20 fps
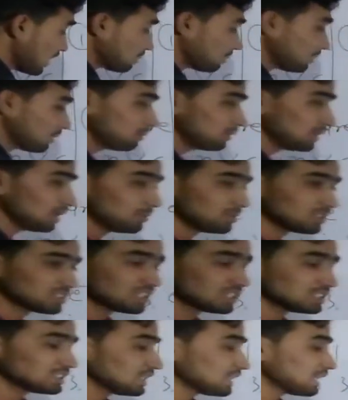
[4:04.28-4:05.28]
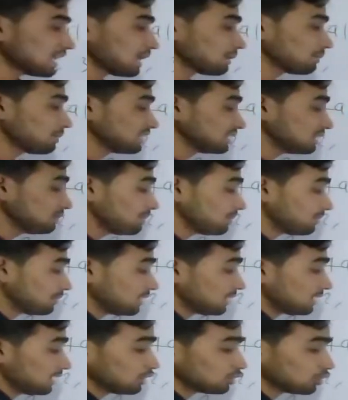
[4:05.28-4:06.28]
कार्बन में हमेशा से कार्बन की
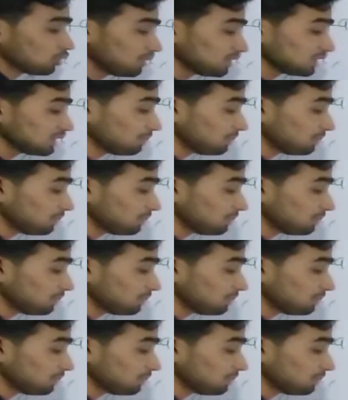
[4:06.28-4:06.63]
एटॉमिक